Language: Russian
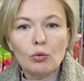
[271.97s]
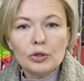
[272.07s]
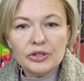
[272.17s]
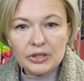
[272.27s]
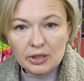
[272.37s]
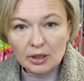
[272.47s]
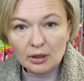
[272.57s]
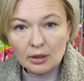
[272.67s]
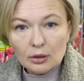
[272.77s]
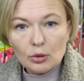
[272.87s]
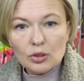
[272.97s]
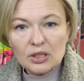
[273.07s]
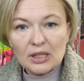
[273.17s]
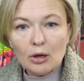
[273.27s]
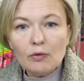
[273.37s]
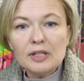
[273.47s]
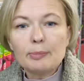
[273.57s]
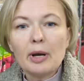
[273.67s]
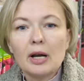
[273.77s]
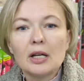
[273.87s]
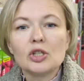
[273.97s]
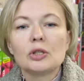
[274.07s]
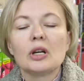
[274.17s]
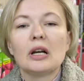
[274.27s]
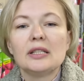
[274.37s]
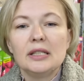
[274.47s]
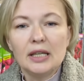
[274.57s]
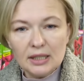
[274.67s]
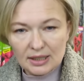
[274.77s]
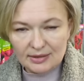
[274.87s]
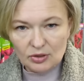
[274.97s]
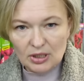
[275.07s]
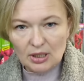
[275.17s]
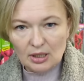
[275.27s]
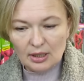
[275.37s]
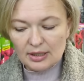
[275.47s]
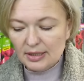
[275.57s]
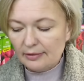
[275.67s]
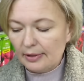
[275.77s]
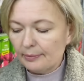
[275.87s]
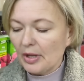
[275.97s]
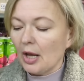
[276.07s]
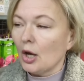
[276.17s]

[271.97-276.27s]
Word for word: осени, то есть она у вас покажет осеннее цветение красивое.